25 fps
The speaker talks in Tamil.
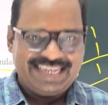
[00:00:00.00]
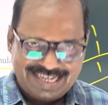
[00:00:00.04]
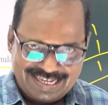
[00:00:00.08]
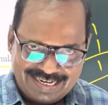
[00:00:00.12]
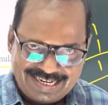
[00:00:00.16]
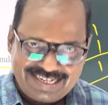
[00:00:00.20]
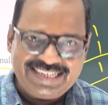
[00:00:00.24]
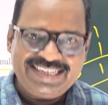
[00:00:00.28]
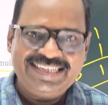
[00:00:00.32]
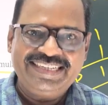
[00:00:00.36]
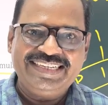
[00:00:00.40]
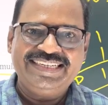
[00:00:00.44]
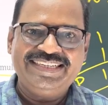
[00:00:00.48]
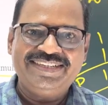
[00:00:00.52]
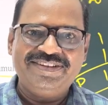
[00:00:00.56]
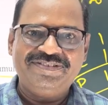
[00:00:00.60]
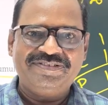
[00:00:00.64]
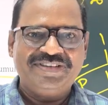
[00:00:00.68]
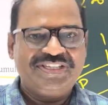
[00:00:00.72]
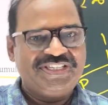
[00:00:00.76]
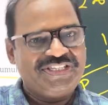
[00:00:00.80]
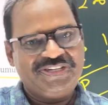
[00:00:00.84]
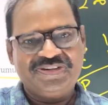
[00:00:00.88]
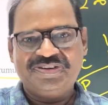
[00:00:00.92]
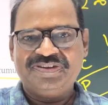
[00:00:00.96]
இருக்குது
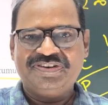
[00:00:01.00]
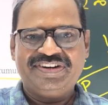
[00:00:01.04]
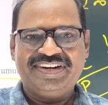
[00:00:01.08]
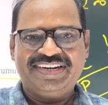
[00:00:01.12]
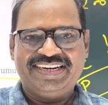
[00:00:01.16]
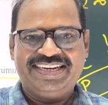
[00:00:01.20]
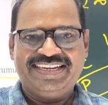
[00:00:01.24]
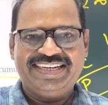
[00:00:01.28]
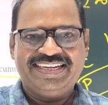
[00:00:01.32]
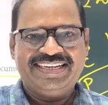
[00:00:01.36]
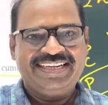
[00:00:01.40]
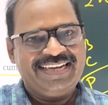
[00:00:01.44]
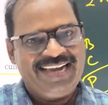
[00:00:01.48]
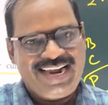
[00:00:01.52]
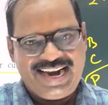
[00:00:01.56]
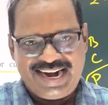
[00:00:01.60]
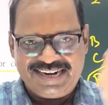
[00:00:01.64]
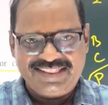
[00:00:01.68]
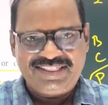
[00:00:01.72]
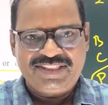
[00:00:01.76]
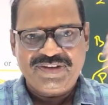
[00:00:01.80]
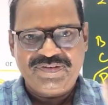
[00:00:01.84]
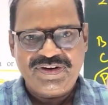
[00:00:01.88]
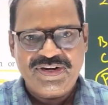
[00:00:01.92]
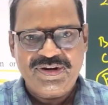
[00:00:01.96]
விஷயம் இருக்குது
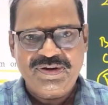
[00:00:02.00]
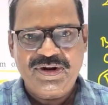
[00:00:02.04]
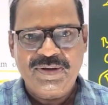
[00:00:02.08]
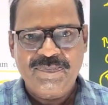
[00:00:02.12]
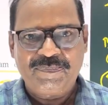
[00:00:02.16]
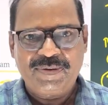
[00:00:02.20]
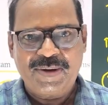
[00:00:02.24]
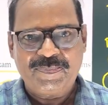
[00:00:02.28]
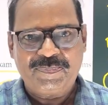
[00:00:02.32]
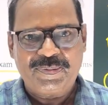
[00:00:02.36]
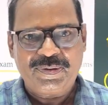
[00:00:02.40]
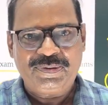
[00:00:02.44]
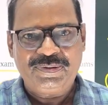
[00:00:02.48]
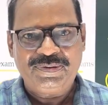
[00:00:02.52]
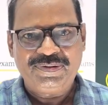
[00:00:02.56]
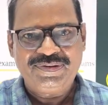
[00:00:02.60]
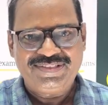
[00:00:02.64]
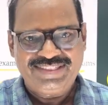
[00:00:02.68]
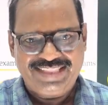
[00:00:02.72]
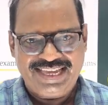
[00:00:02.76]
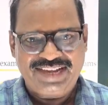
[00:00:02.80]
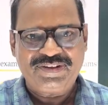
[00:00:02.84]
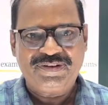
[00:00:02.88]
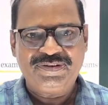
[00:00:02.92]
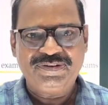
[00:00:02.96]
அடுத்த வீடியோவில் பார்ப்போம்
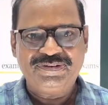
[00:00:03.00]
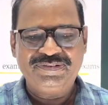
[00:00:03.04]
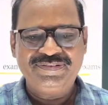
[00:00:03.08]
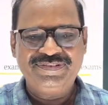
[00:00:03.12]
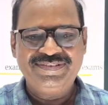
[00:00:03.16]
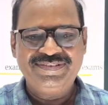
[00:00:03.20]
தேங்க்யூ